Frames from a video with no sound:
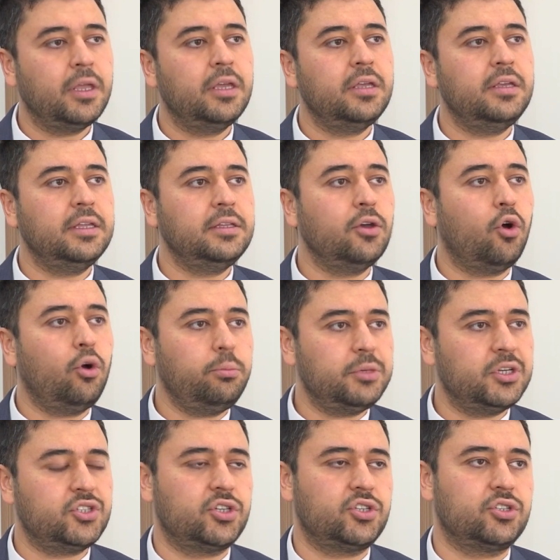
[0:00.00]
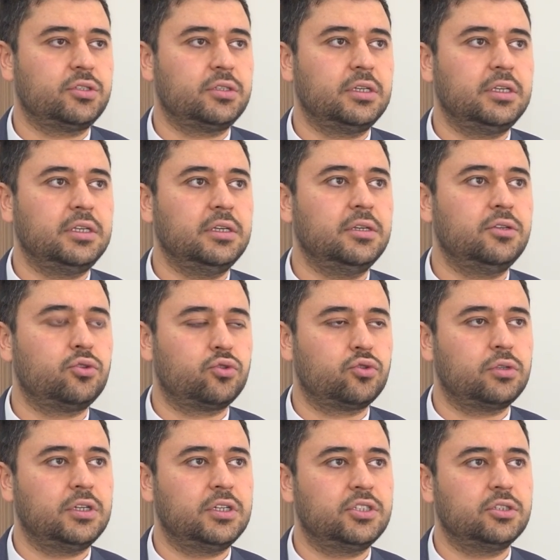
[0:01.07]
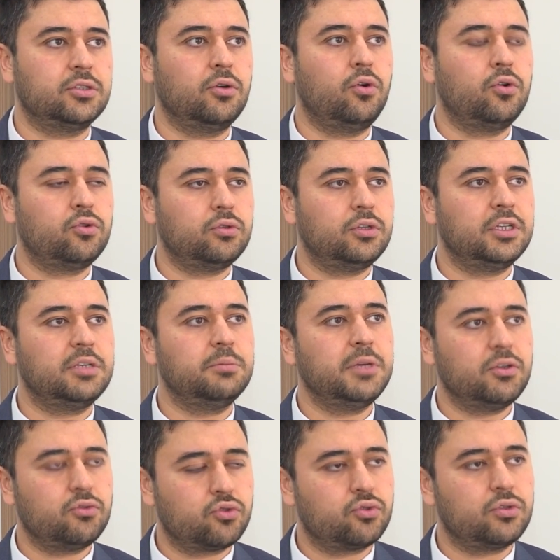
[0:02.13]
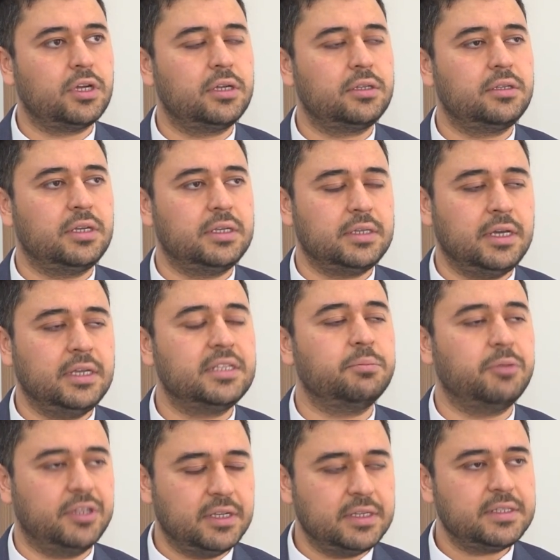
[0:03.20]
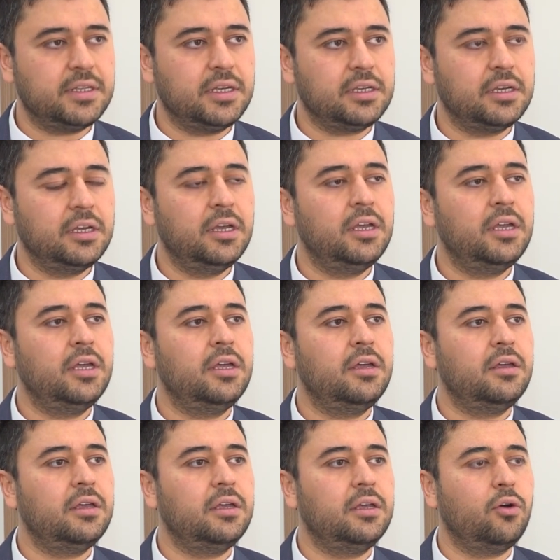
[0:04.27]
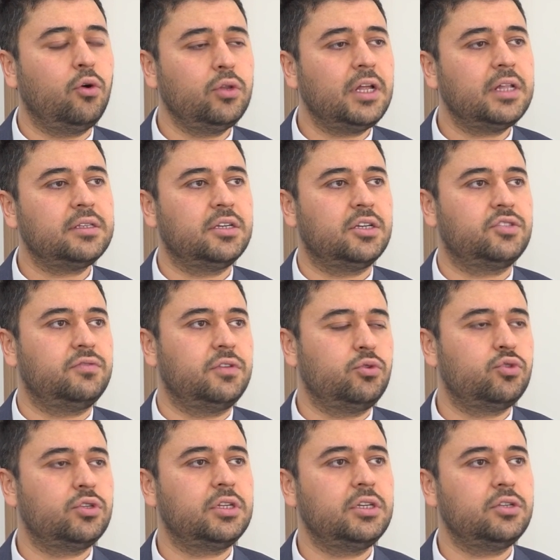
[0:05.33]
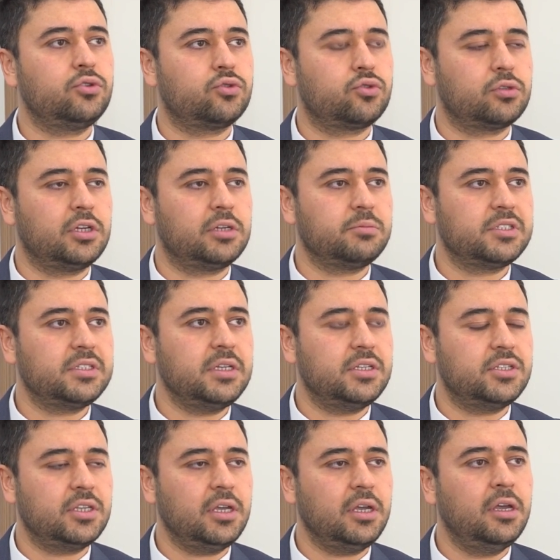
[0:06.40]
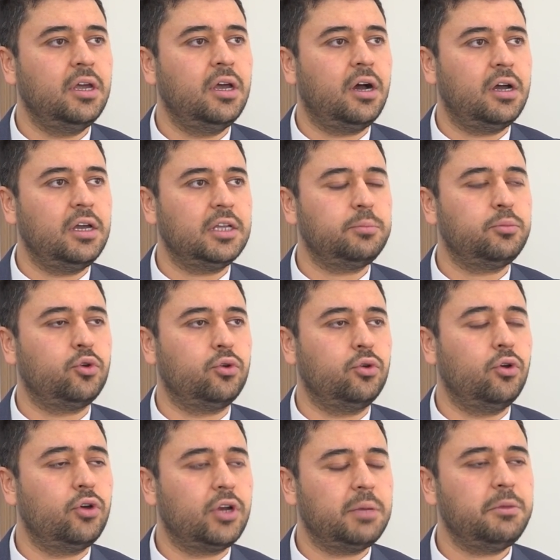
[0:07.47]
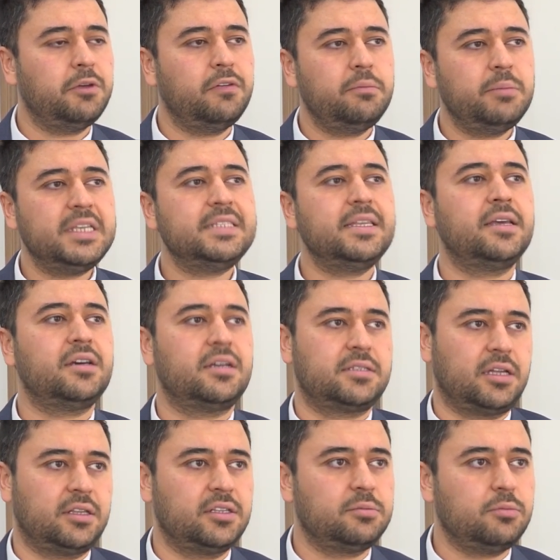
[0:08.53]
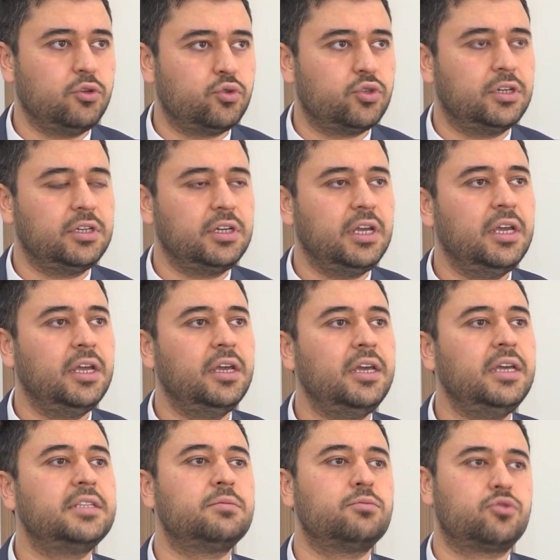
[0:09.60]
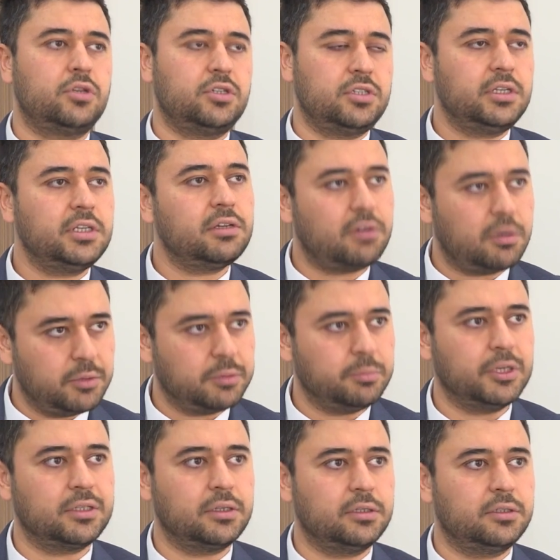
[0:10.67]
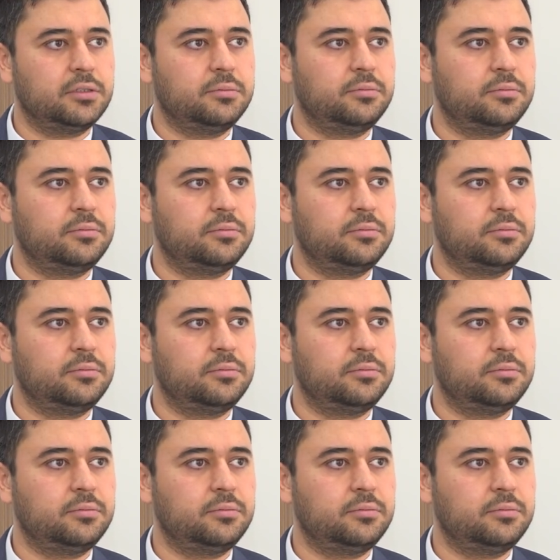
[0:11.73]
7-15 yaşındaki çocuklar için okuldaki mevcut eğitime destek, 16 e, yaş ve üzeri çocuklarımızda ise hayat boyu öğrenme ve meslek kazandırma üzerine eğitim süreçleri devam etmektedir.